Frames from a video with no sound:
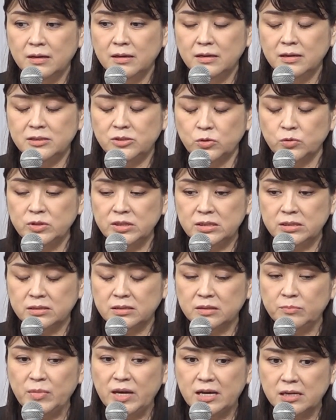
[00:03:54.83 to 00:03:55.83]
非常に
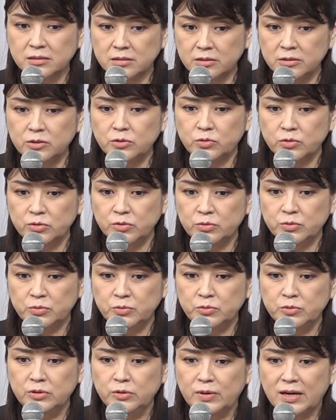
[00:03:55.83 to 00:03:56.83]
進めやすいという
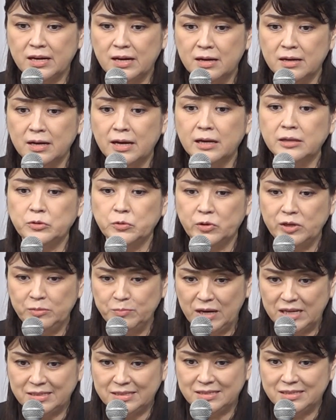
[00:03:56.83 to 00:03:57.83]
ふうには考えており
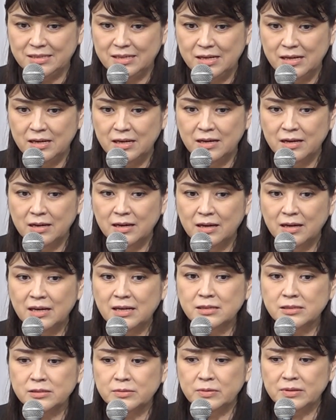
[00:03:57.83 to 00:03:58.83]
ます。
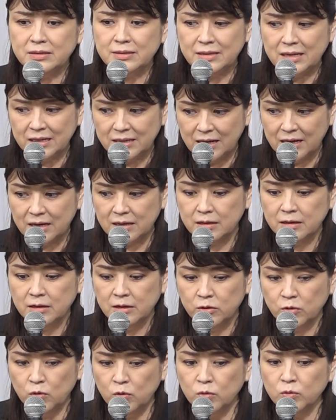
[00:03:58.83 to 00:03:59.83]
ただ
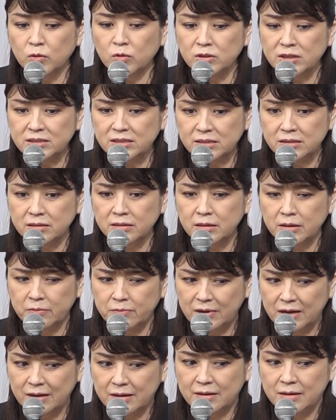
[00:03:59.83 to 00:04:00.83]
今後について
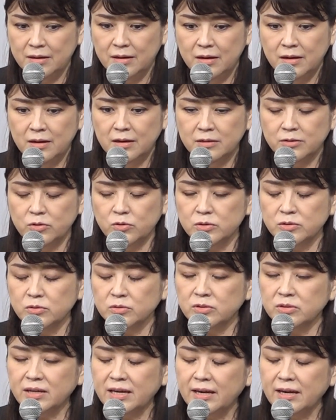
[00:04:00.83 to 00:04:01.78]
は同族